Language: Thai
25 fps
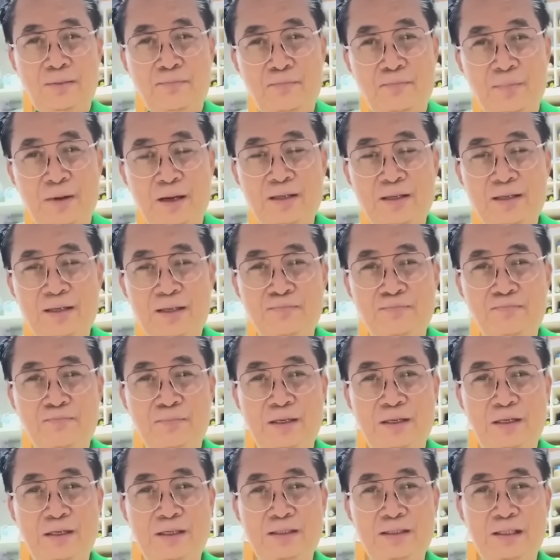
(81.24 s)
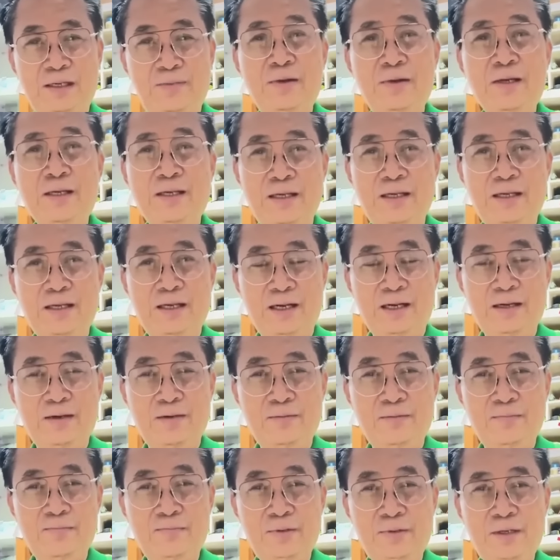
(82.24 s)
จับไม้จับมือสามัคคีกัน
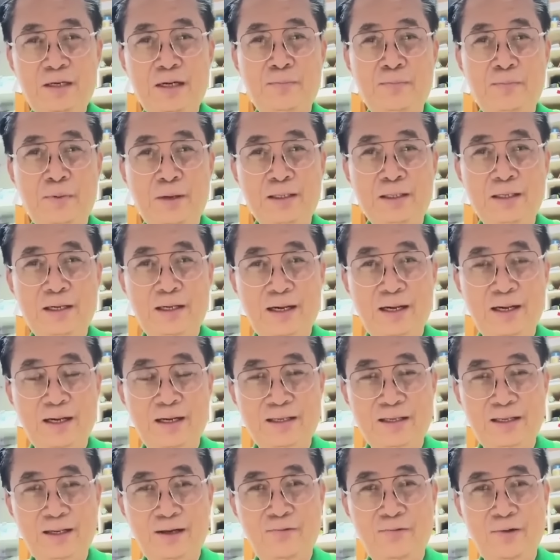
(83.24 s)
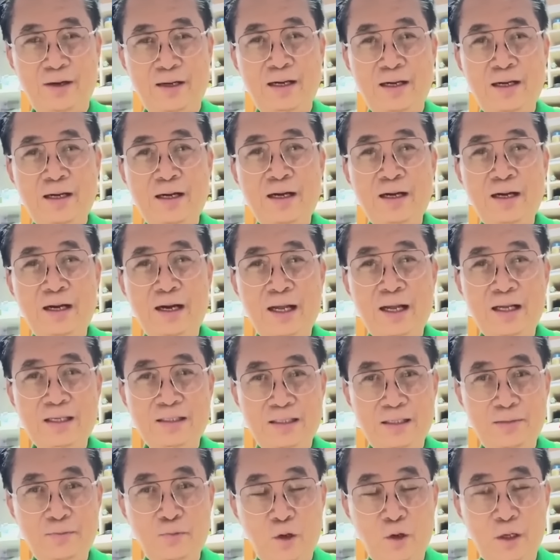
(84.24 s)
เพื่อพัฒนาจังหวัดรา
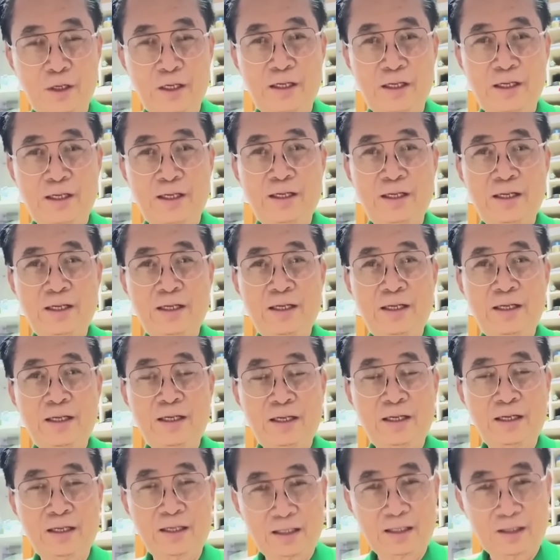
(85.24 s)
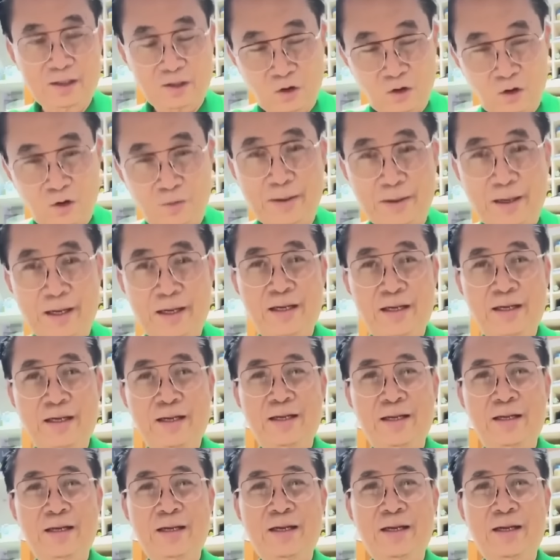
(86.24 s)
ชบุรีต่อไป
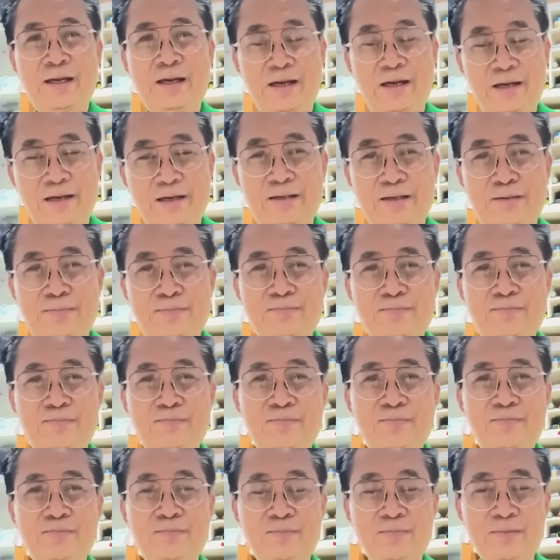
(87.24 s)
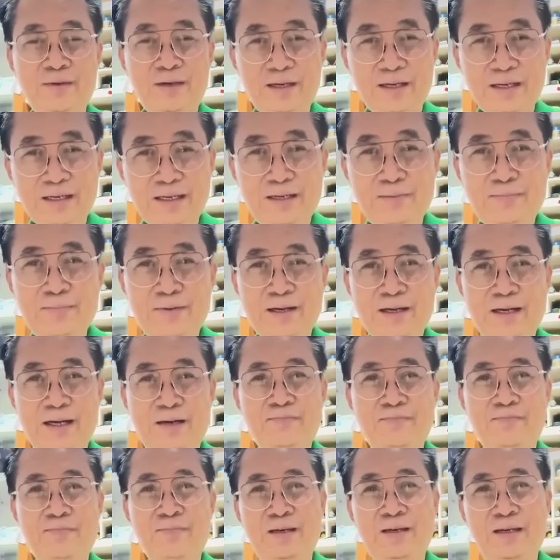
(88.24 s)
ลืม ลืมนะค
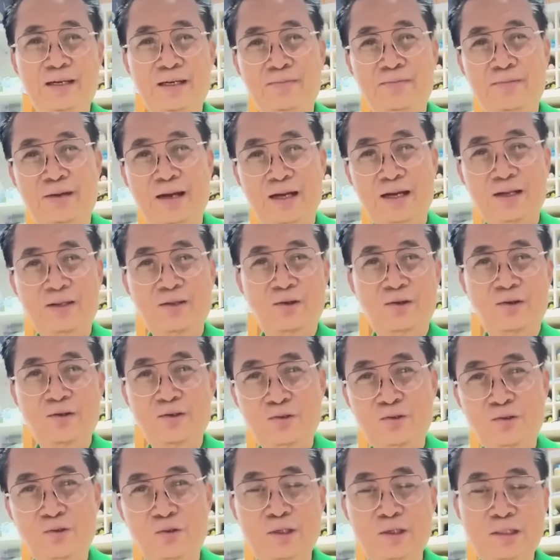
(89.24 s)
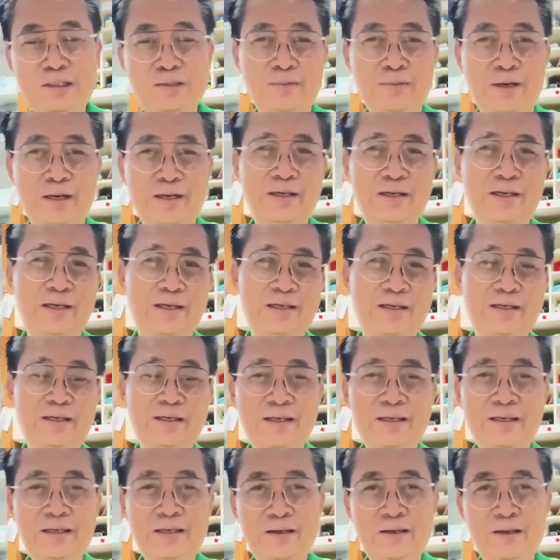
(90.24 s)
รับ ลืมการต่อสู้ลืมอดีต
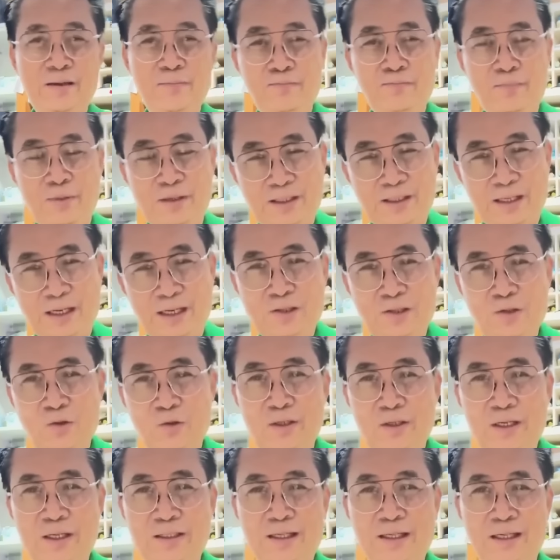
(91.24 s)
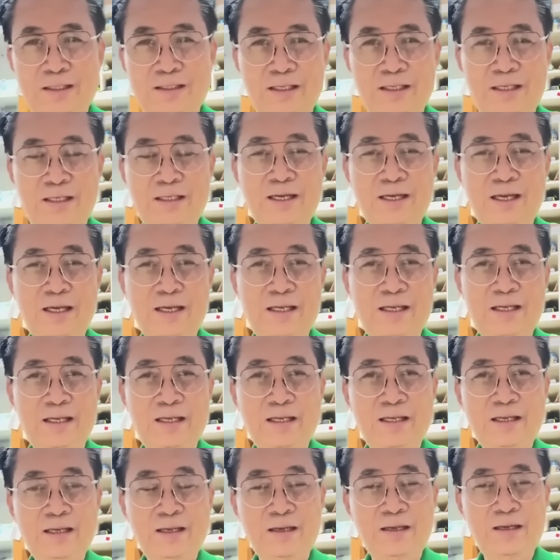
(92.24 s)
ประชาชนได้ตัดสินใจ
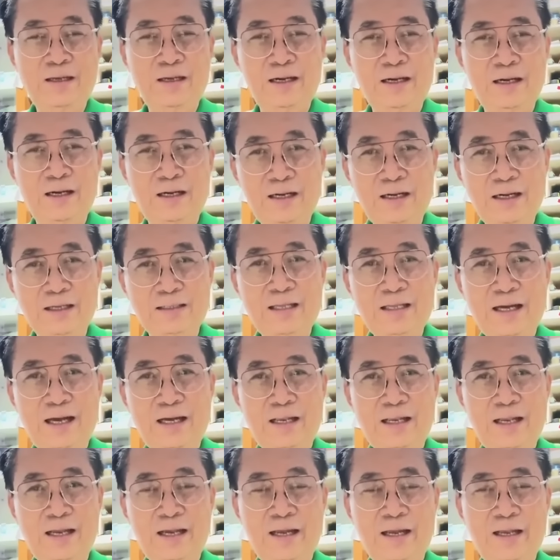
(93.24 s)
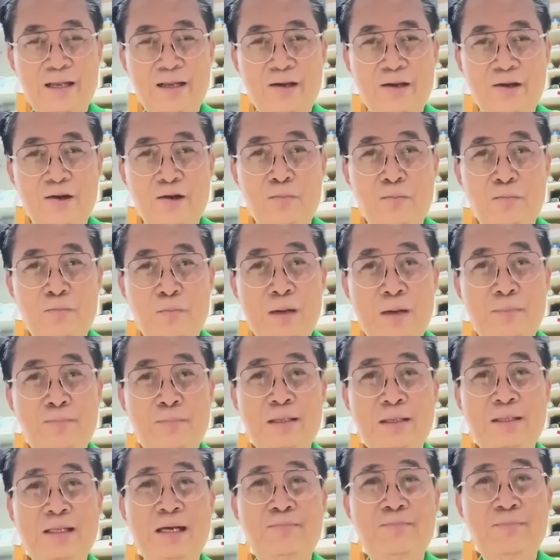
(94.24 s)
เลือกตั้งยังไงก็เป็น
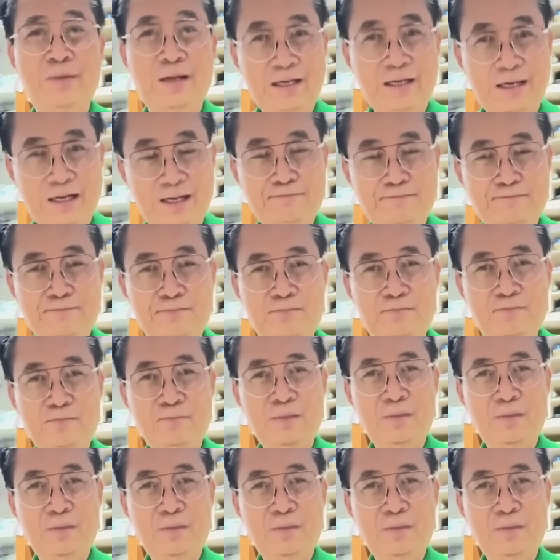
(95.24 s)
ไปตามนั้นครับ